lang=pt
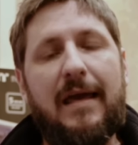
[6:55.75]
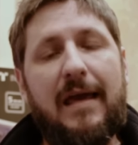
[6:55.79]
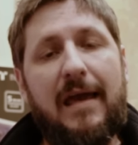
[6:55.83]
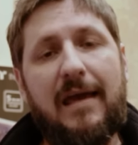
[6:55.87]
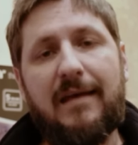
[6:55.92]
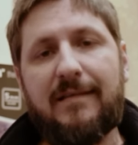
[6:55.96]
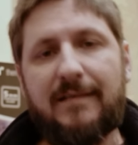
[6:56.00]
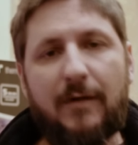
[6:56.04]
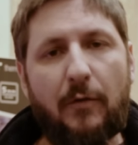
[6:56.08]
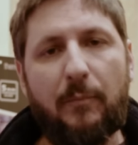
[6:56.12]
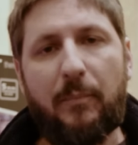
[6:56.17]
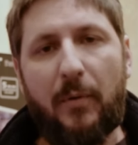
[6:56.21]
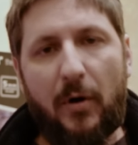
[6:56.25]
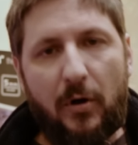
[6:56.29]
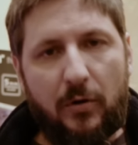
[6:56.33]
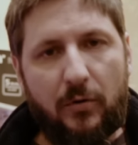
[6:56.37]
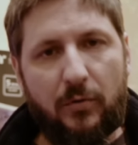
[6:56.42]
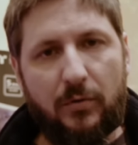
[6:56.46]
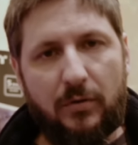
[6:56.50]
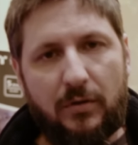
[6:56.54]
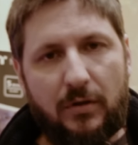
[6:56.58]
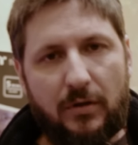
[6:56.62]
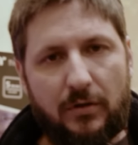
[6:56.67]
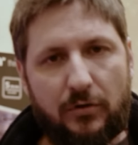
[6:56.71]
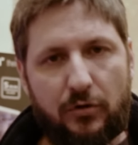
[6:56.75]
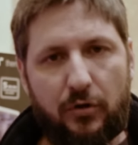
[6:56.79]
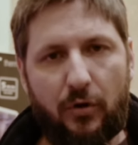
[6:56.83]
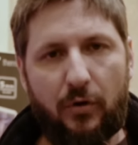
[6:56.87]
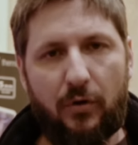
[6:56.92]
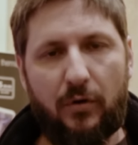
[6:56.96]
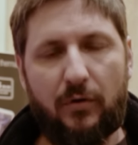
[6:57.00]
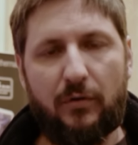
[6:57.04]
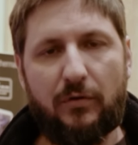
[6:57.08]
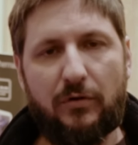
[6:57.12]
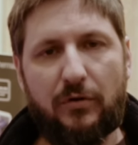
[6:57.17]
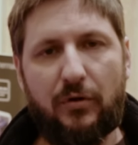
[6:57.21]
Esse é um pouco
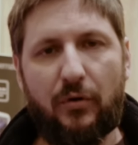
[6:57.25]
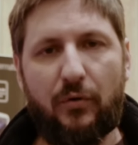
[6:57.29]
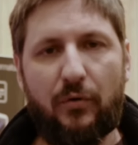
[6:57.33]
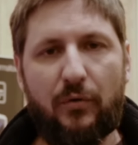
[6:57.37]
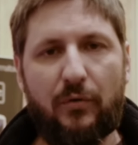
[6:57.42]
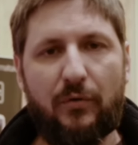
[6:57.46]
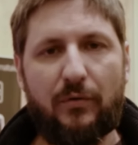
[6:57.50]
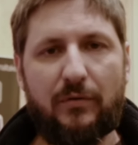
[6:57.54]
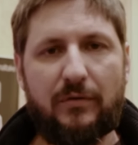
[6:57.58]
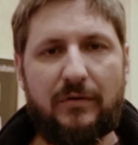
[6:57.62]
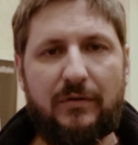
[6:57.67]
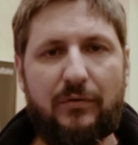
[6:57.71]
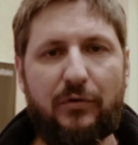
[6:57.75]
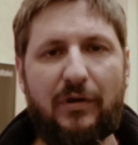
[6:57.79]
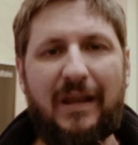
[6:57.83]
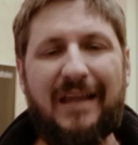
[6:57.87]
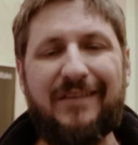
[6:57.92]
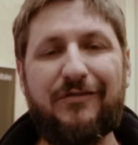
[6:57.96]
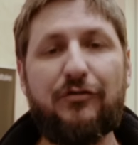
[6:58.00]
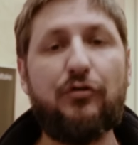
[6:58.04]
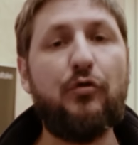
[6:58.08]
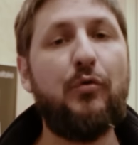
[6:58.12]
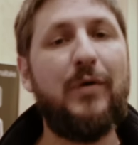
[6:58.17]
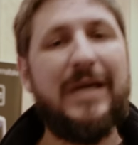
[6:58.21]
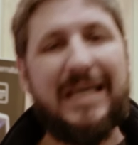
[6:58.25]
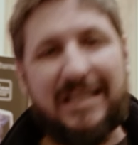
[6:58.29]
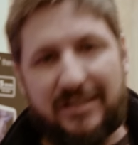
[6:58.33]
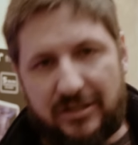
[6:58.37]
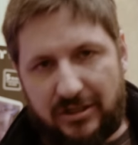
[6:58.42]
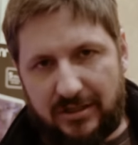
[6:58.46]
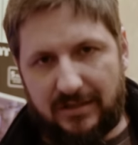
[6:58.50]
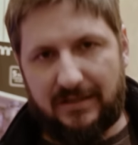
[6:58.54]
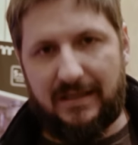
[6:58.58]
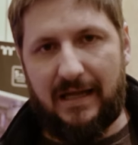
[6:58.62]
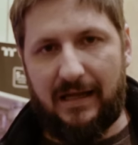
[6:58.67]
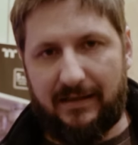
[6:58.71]
do, do, da
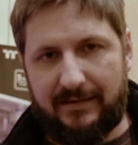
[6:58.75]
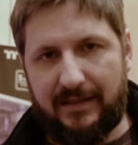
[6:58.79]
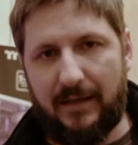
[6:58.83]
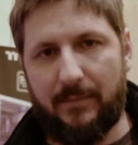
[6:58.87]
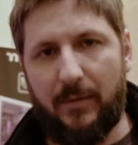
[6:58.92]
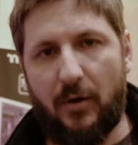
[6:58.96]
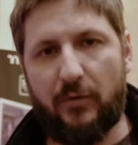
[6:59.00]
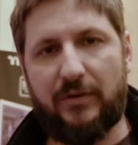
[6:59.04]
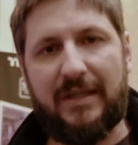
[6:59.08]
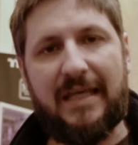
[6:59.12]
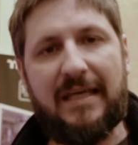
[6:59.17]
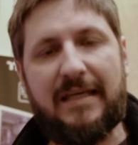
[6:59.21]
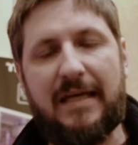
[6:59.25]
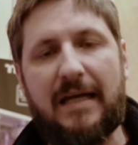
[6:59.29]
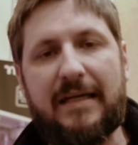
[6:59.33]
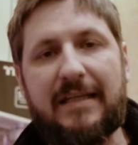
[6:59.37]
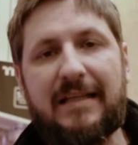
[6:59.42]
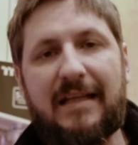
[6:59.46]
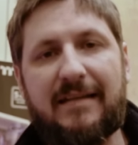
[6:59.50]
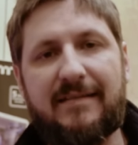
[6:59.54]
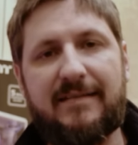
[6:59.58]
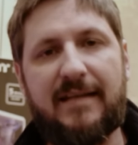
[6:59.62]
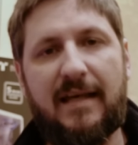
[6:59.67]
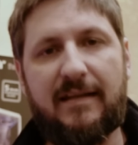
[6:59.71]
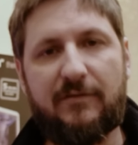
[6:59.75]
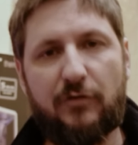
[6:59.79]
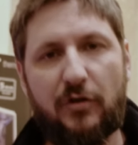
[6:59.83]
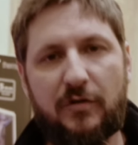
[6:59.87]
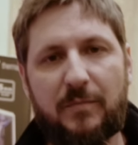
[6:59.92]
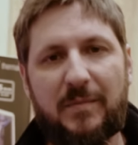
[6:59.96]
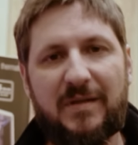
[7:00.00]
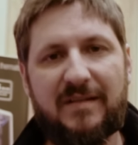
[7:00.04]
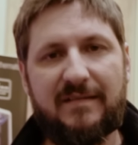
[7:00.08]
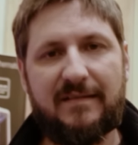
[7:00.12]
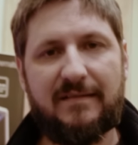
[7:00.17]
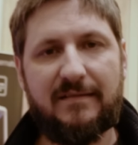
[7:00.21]
suíte da Thermaltake aqui na CES
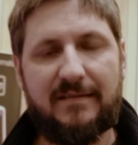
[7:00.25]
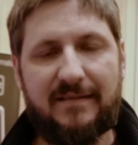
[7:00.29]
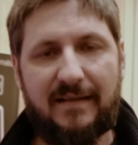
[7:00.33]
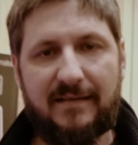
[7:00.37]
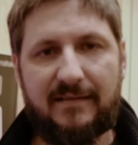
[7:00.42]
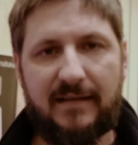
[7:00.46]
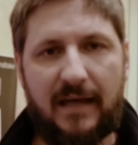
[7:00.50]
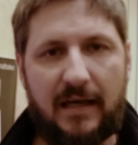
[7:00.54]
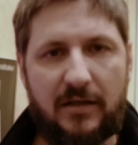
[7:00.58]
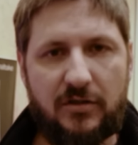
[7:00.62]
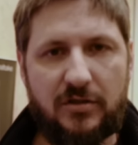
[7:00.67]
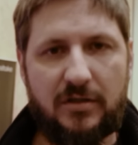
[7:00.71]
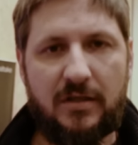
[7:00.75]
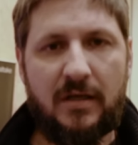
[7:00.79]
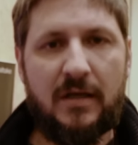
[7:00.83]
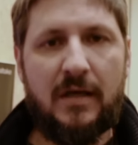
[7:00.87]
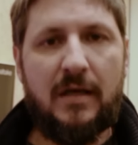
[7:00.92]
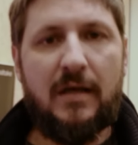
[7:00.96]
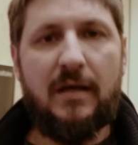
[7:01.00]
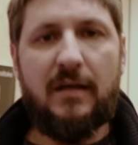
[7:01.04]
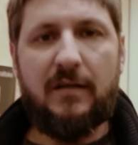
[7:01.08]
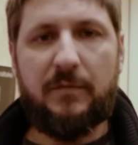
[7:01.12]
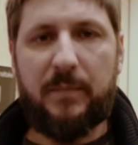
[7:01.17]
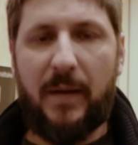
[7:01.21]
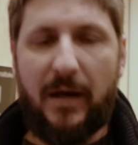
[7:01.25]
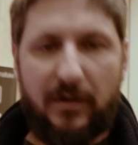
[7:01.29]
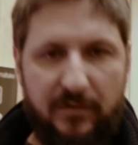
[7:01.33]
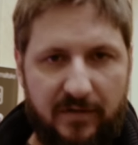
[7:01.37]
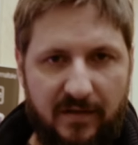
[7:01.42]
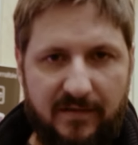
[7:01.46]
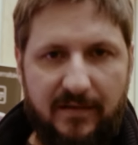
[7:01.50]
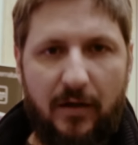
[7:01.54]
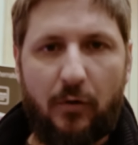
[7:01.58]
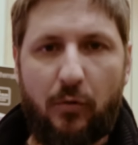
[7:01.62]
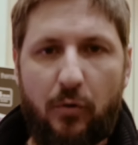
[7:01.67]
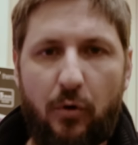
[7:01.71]
2017. Espero que
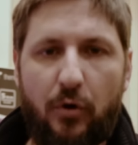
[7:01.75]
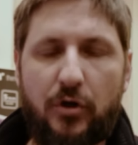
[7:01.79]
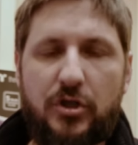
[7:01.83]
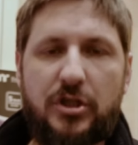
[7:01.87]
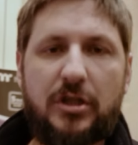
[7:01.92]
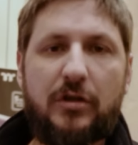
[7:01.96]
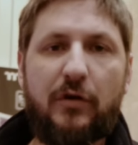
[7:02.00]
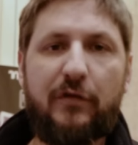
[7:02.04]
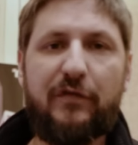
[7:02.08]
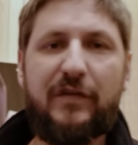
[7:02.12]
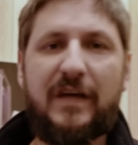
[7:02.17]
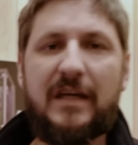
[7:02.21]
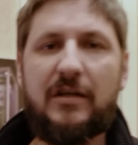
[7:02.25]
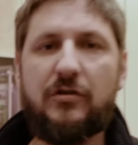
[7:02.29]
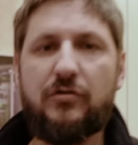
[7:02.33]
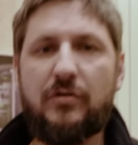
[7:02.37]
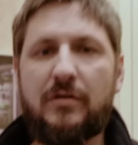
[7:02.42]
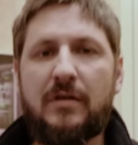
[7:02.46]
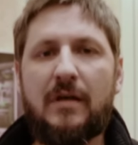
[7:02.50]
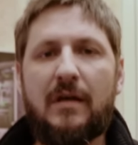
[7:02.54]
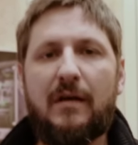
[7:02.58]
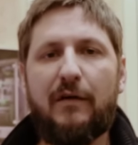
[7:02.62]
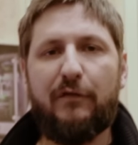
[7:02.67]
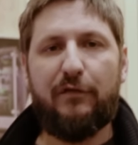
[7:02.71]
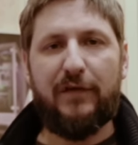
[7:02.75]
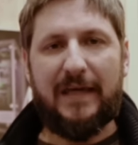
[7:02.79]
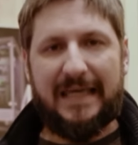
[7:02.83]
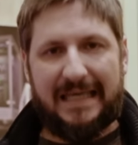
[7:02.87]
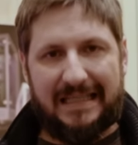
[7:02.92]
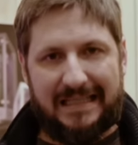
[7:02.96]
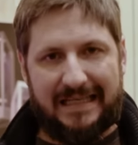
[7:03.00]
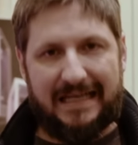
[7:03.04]
vocês tenham curtido o vídeo. Fiquem